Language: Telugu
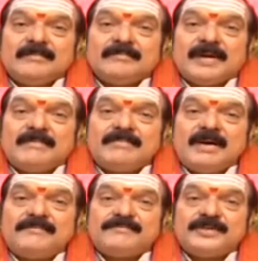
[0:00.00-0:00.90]
బ్రహ్మ
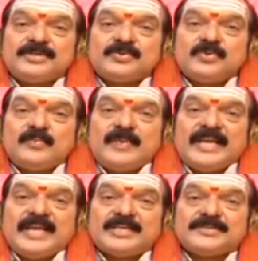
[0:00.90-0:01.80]
విష్ణు
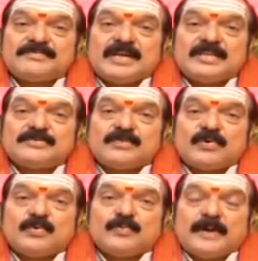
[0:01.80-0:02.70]
మహేశ్వర
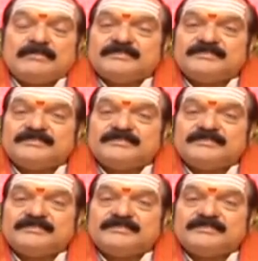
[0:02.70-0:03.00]
స్వరూపం